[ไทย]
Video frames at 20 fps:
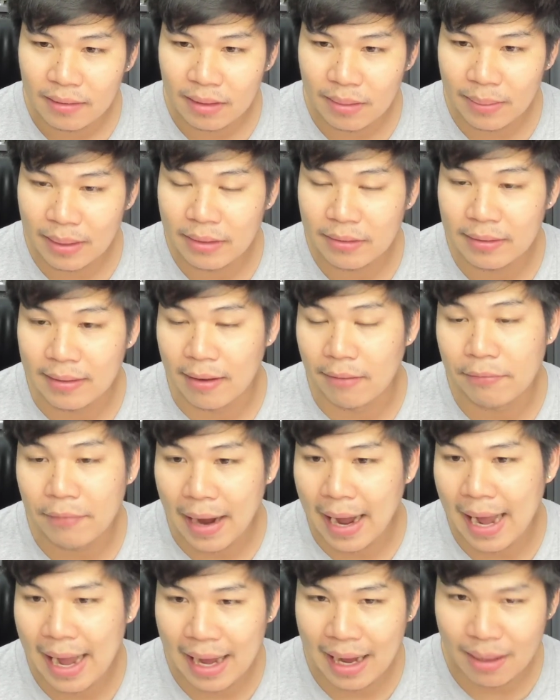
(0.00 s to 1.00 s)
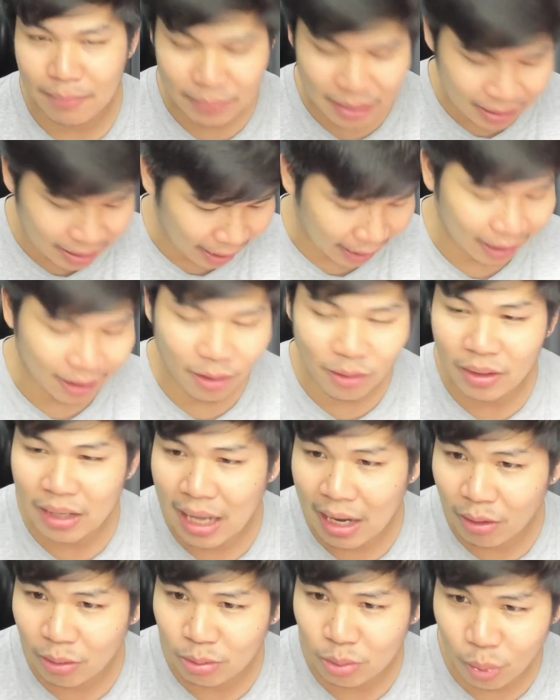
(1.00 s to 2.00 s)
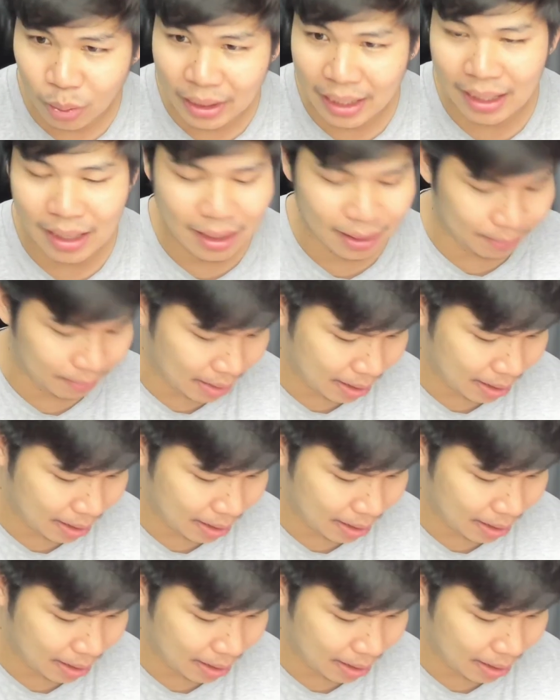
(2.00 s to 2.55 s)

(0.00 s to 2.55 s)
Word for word: ที่เป็นสีฟ้าครับนั่นน่ะเขาก็เอาตัวนะ